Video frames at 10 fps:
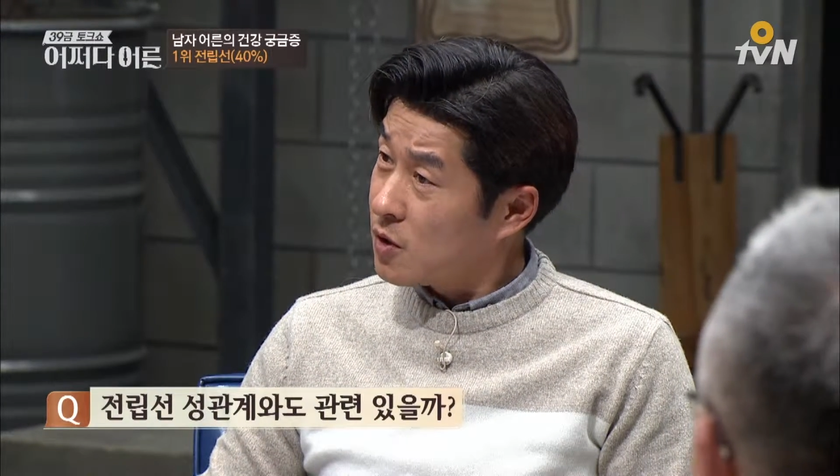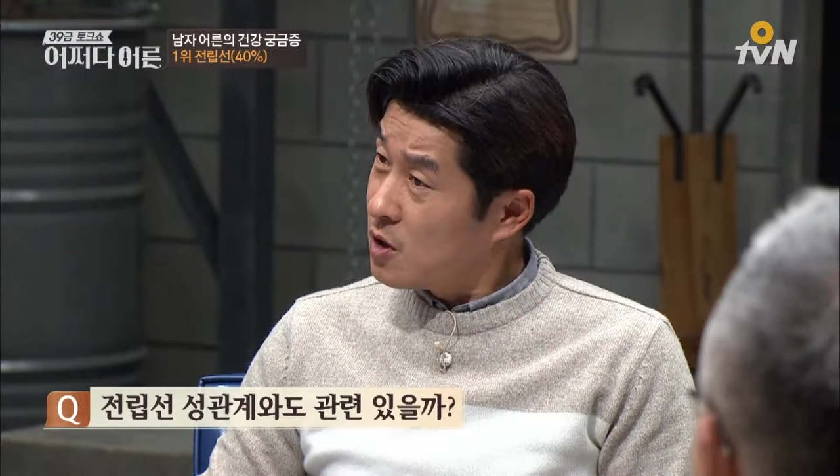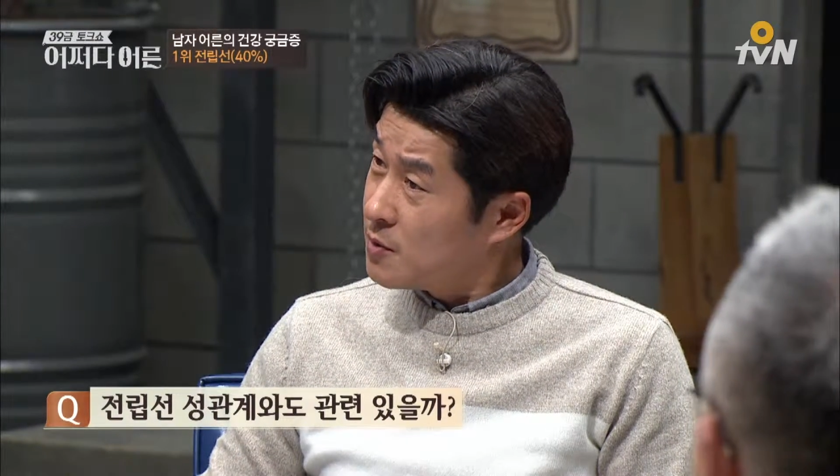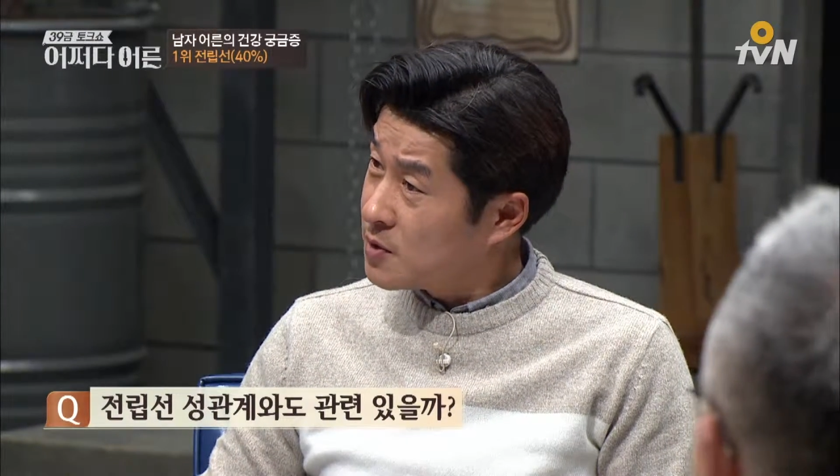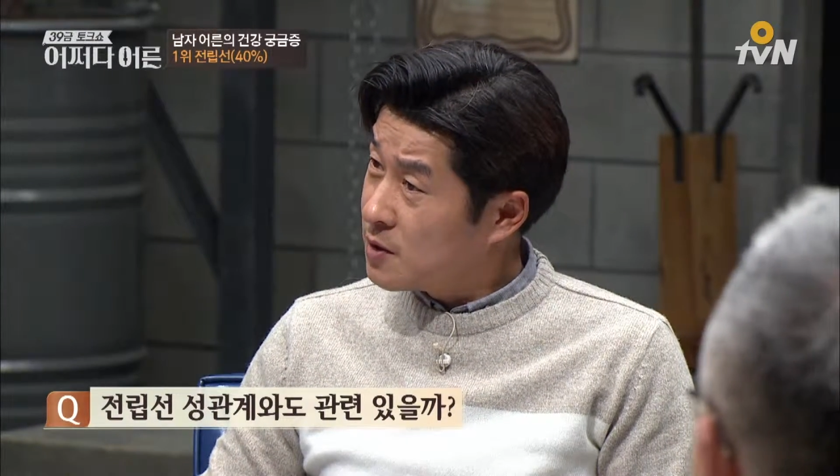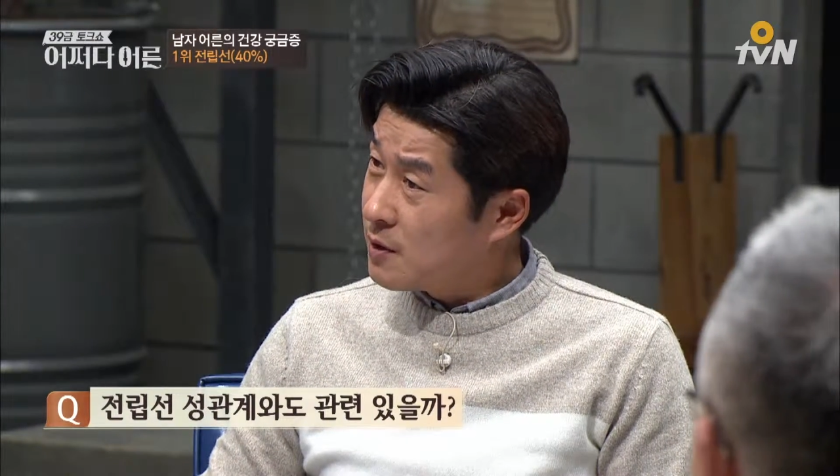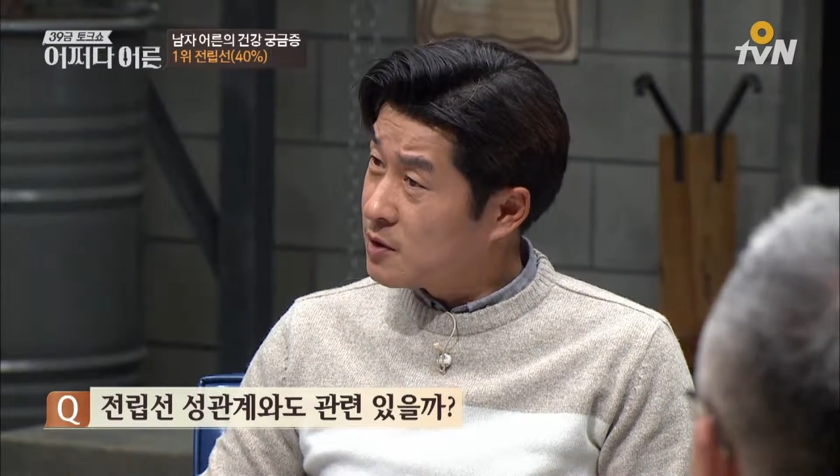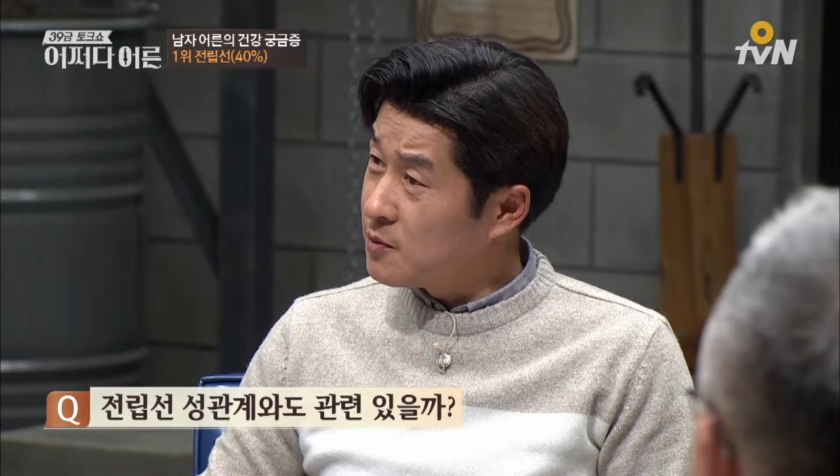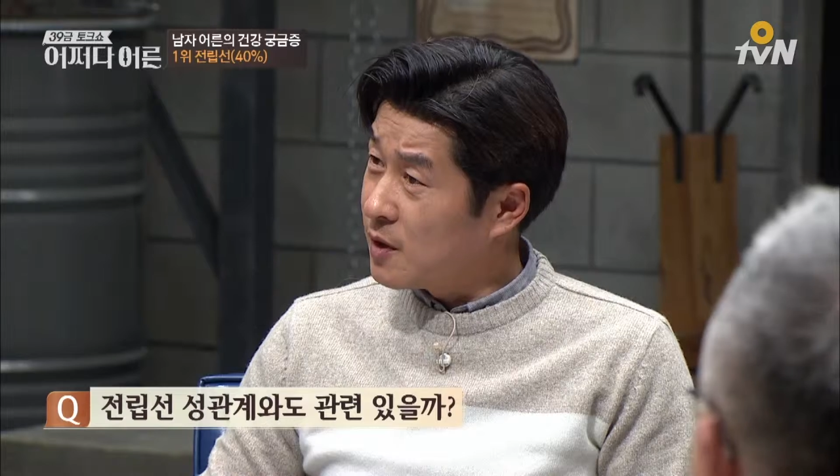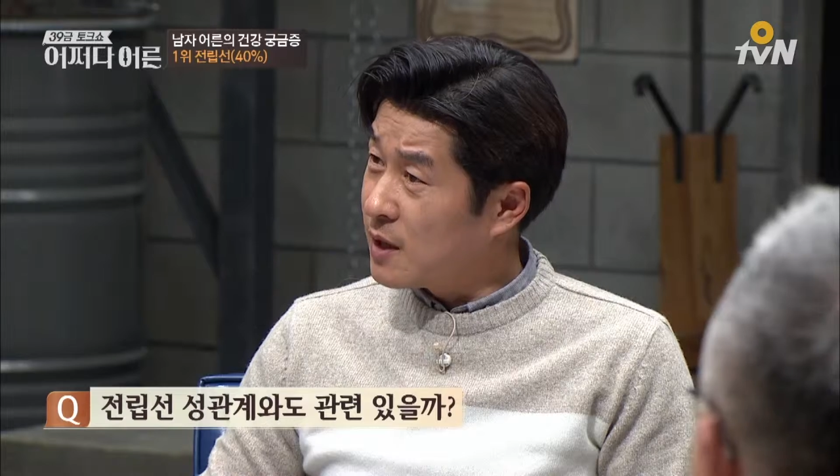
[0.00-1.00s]

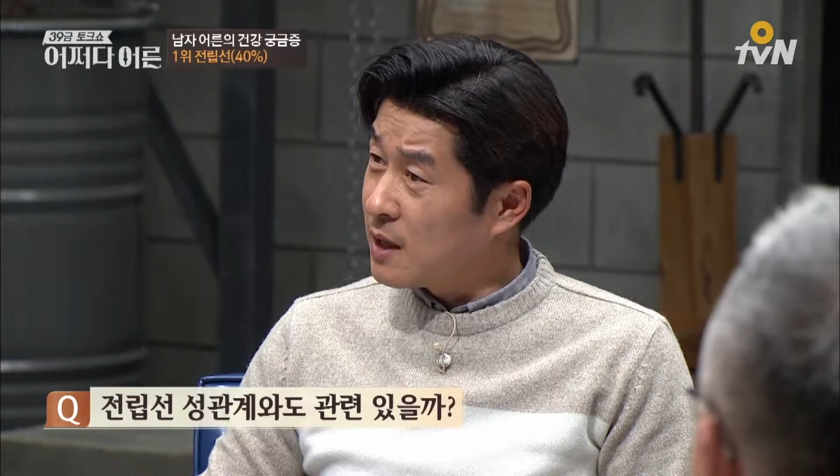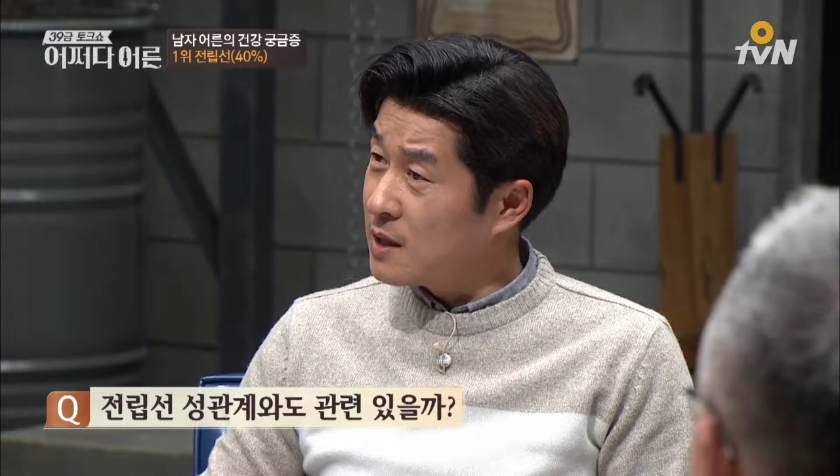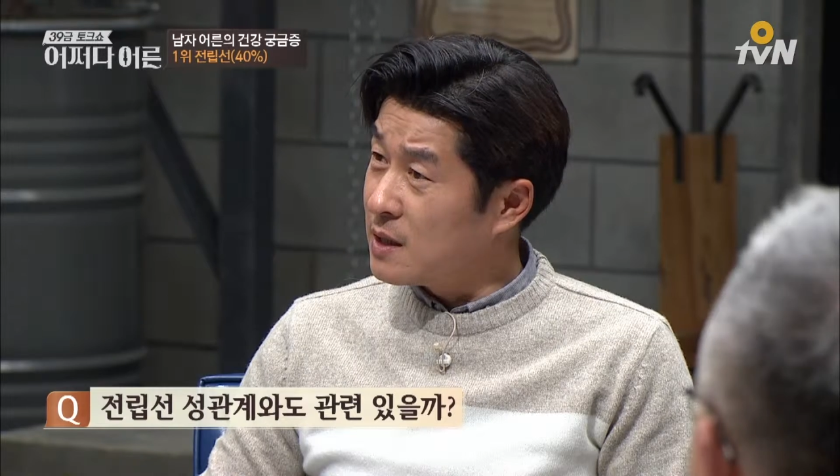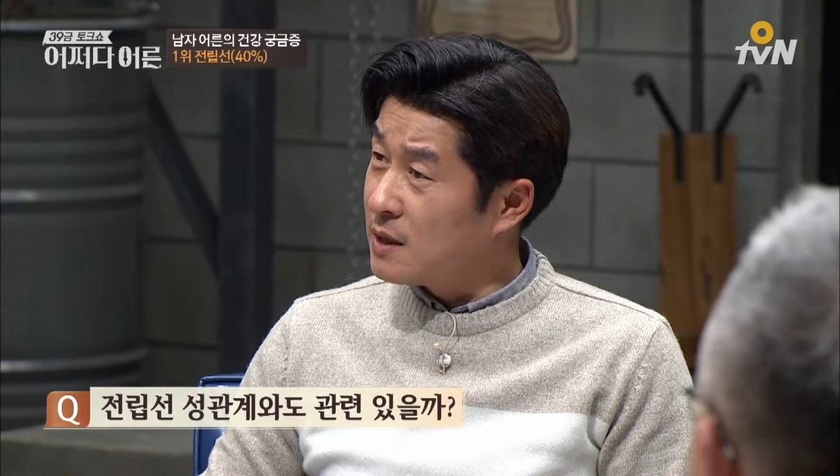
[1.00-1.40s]
전립선과 좀 영향이